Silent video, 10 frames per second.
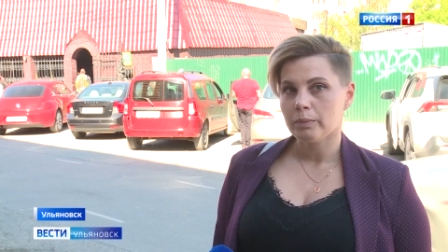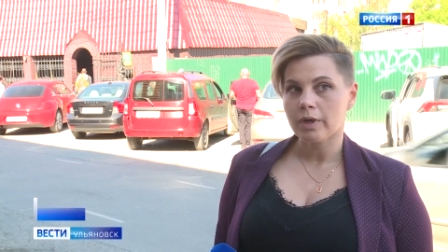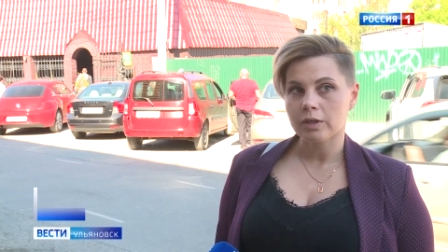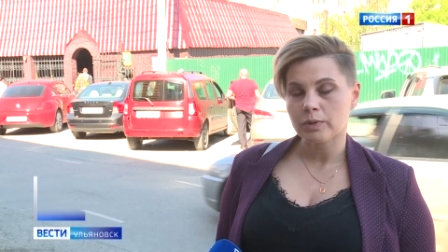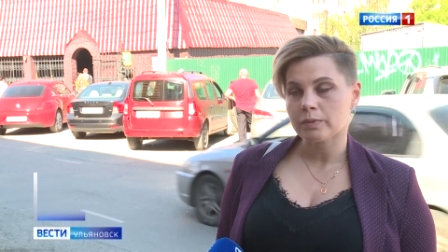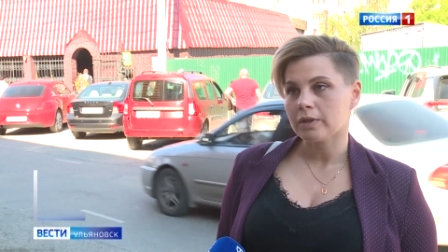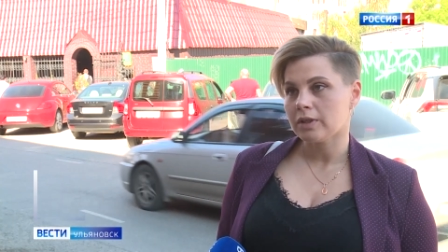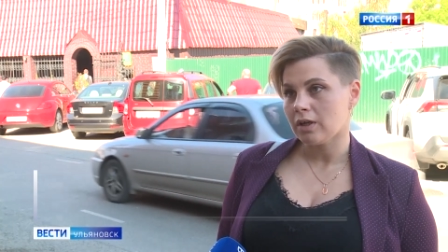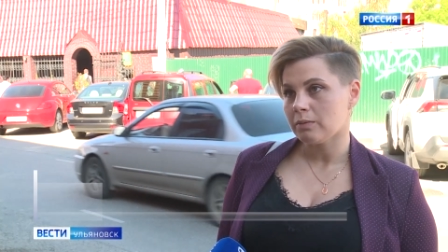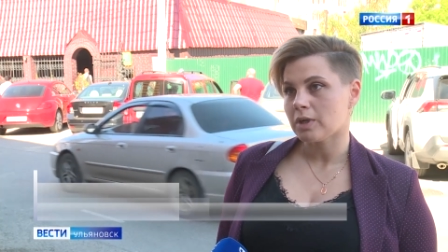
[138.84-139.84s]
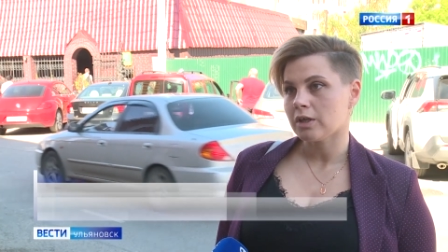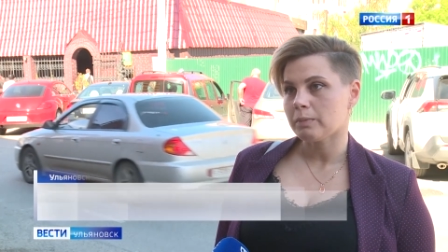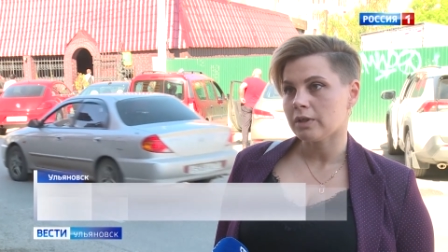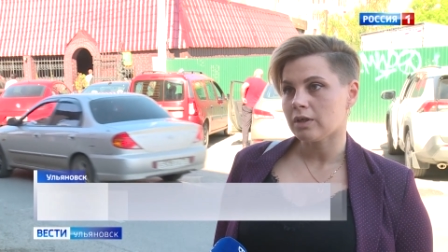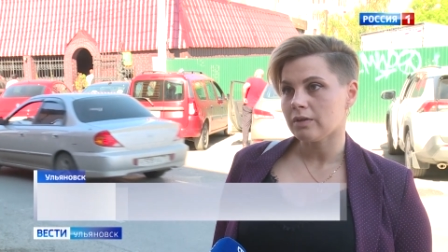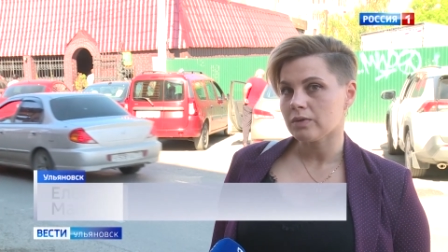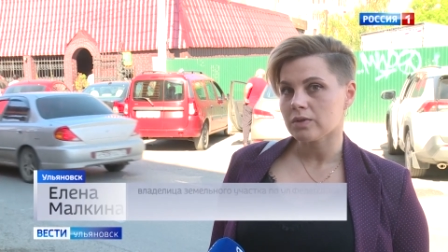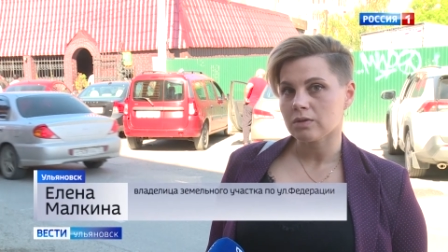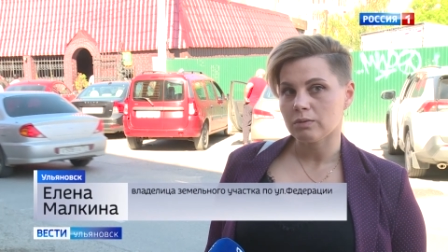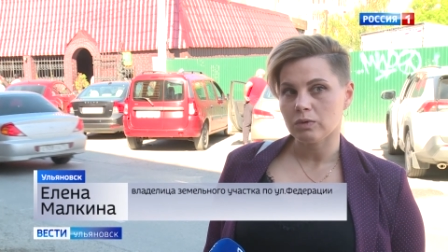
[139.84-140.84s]
Проект посмотрели, проект
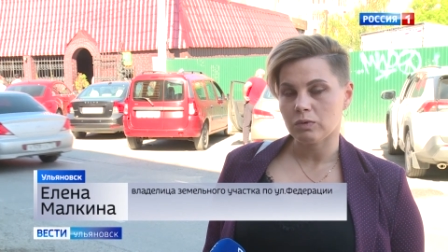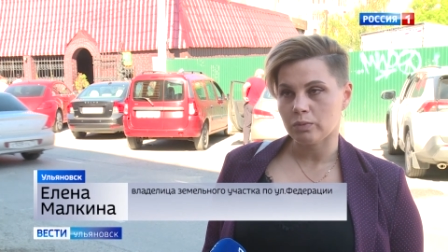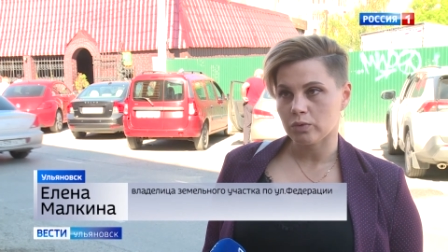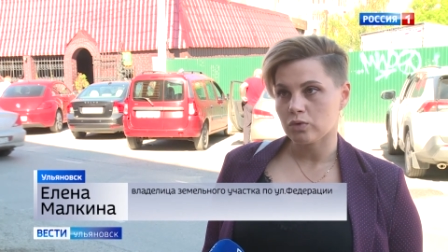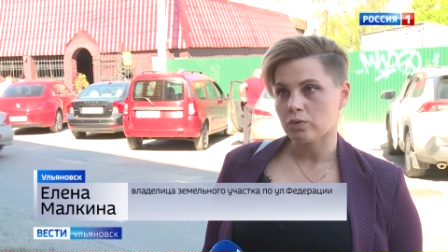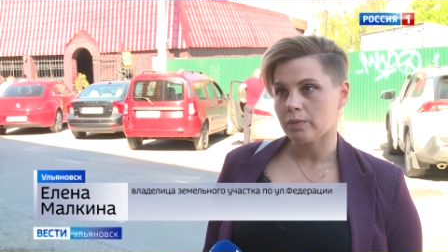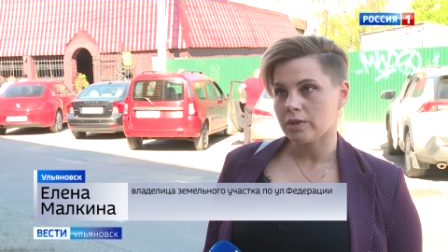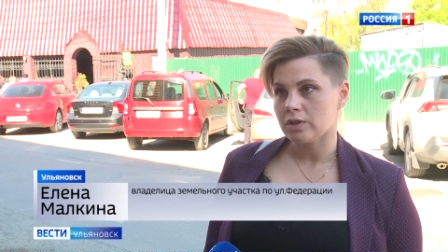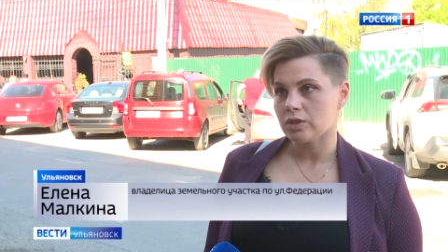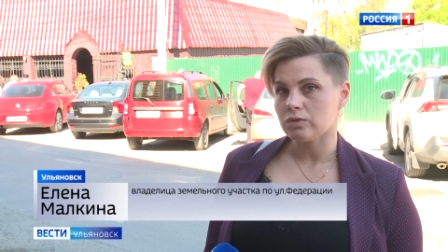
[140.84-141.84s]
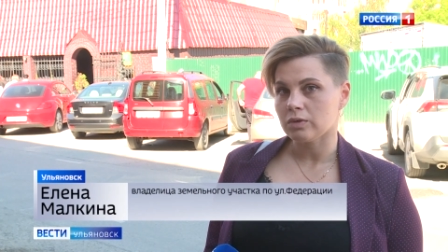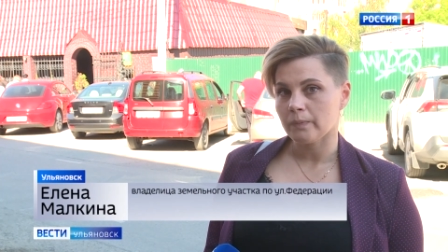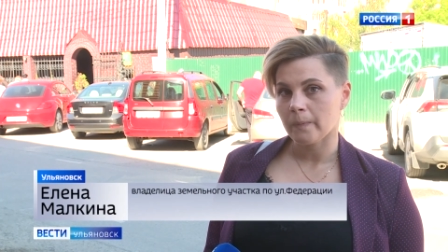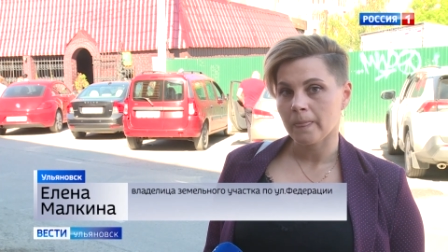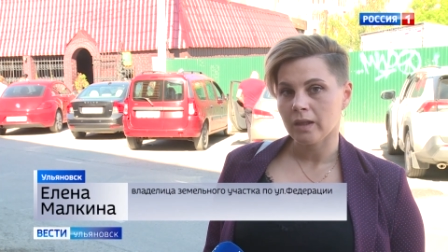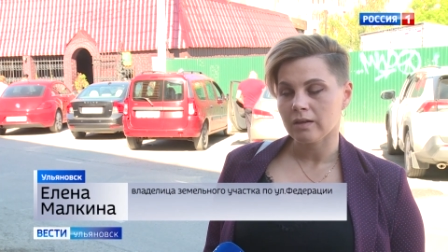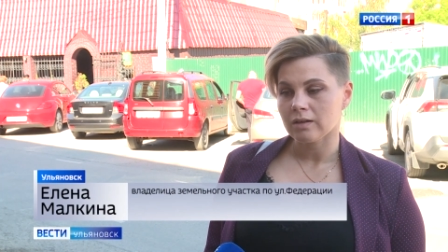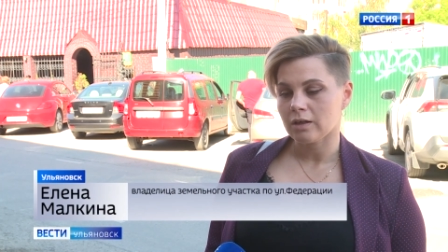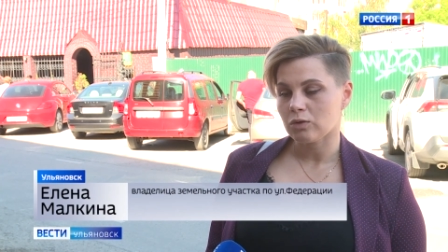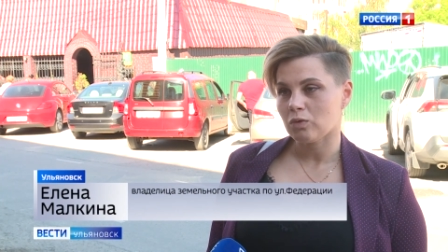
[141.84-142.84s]
понравился, мы его полностью поддерживаем,
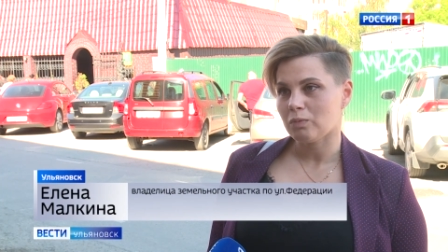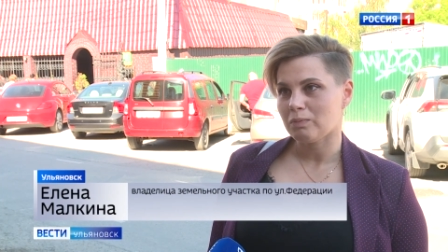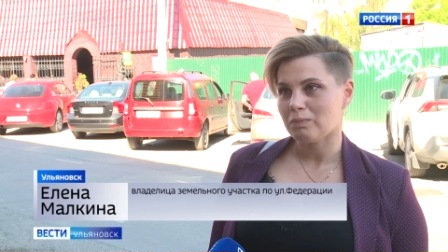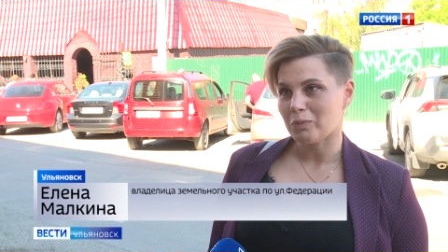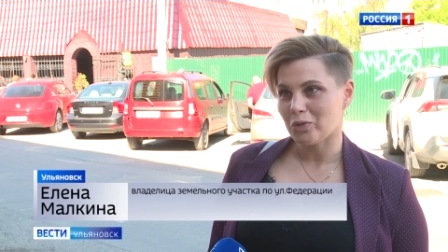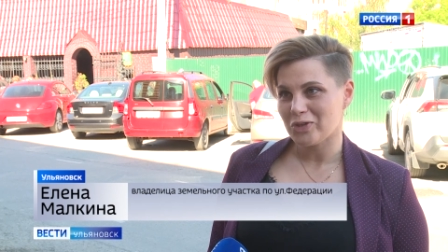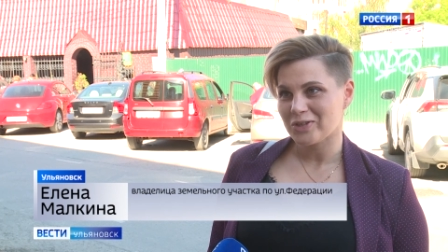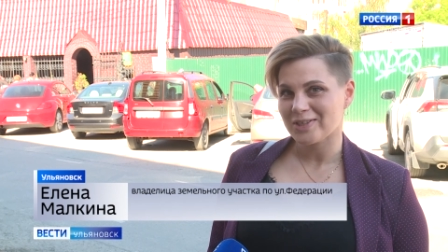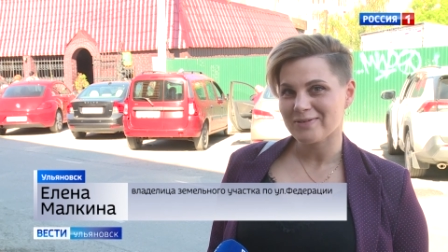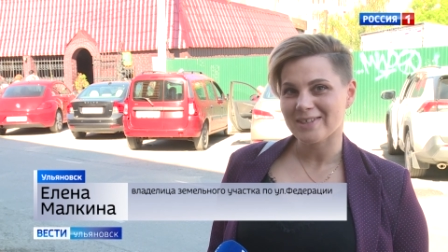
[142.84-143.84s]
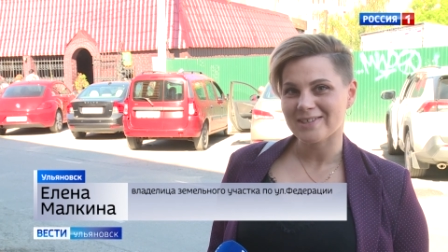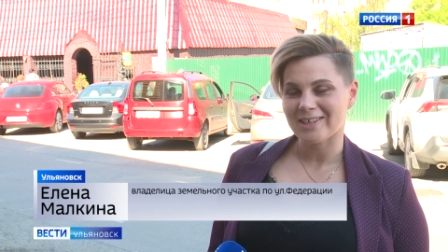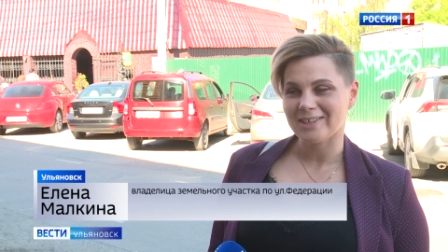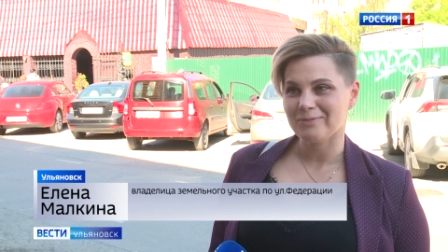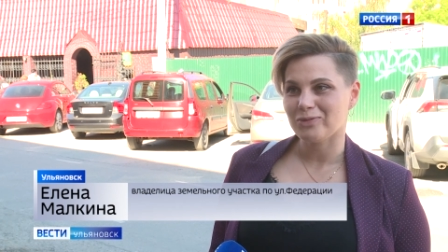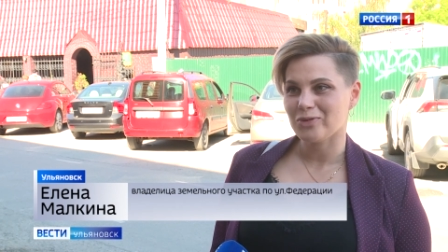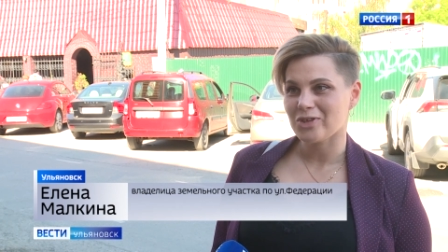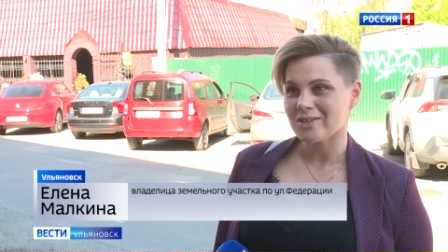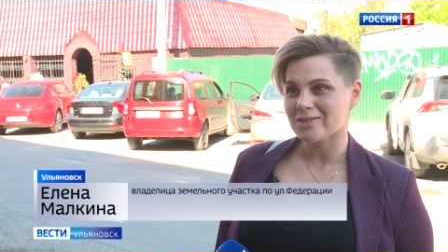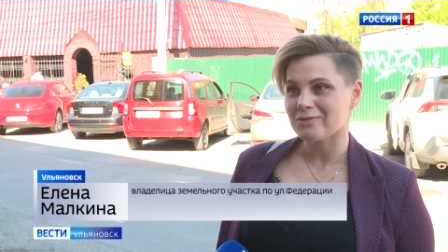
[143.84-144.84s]
готовы помочь со своей стороны,
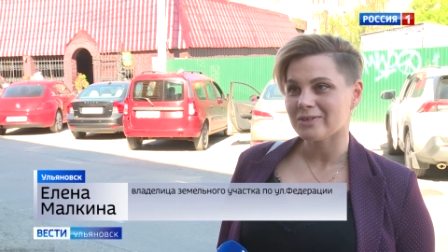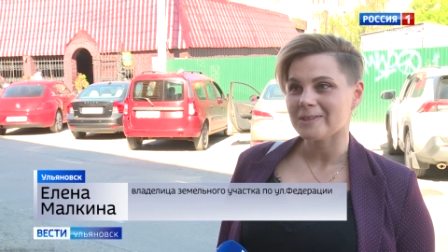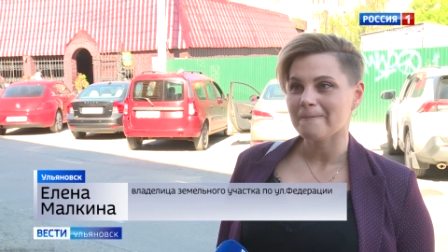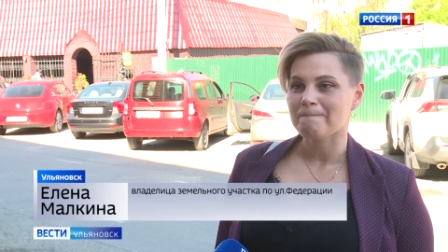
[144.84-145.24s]
поучаствовать.